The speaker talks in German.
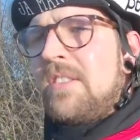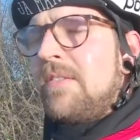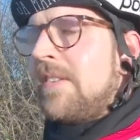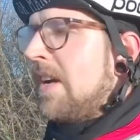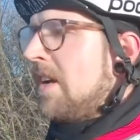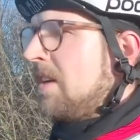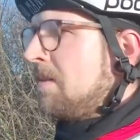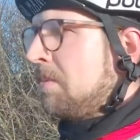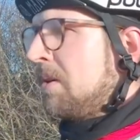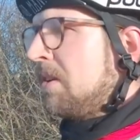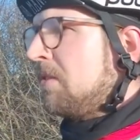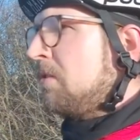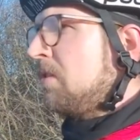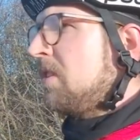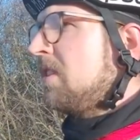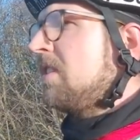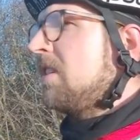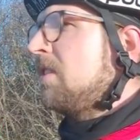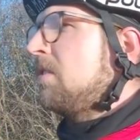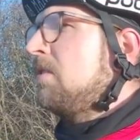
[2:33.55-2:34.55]
Ich war ja
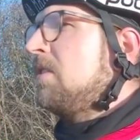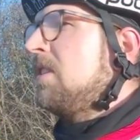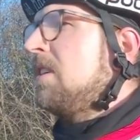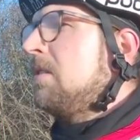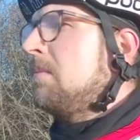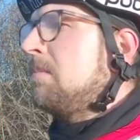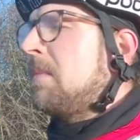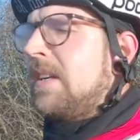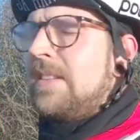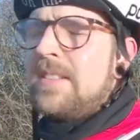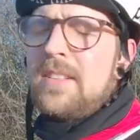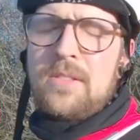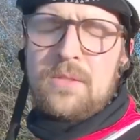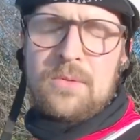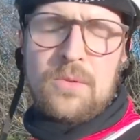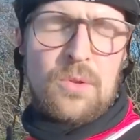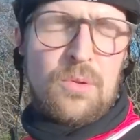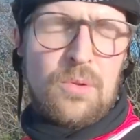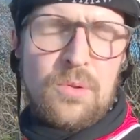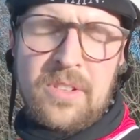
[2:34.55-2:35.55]
persönlich da noch nie. Max hat
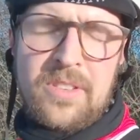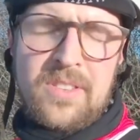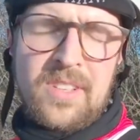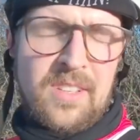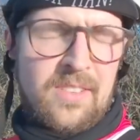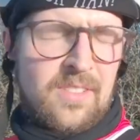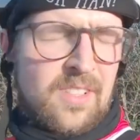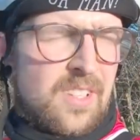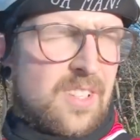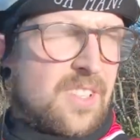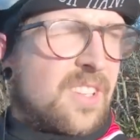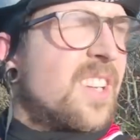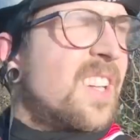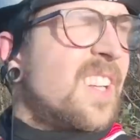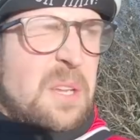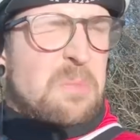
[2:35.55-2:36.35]
nur Gutes erzählt.